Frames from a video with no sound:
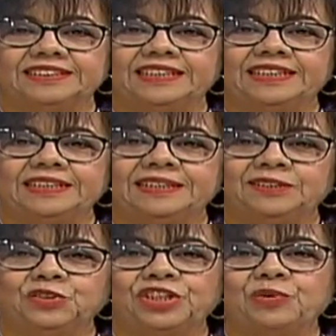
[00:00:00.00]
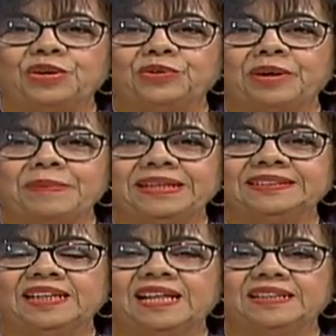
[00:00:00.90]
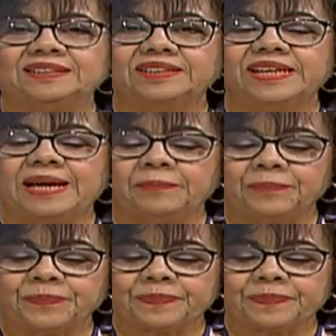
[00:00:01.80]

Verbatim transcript: Eh, yo recuerdo que Marisela decía,